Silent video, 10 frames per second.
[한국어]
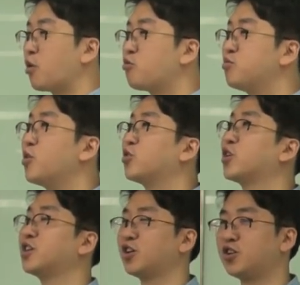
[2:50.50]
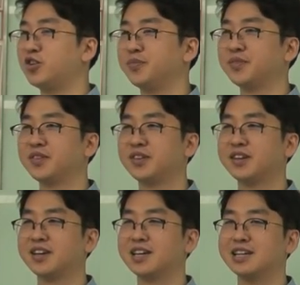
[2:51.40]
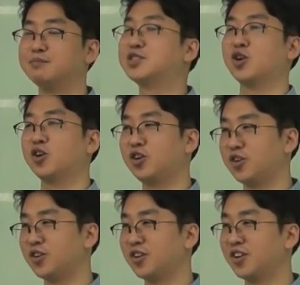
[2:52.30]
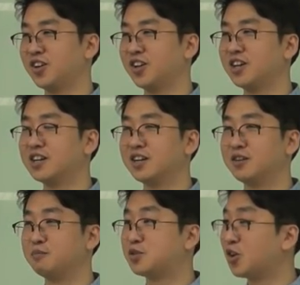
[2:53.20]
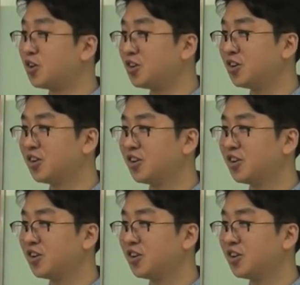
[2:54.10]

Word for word: 배고프면 어떻게 돼요? 미쳐요. 미쳐요?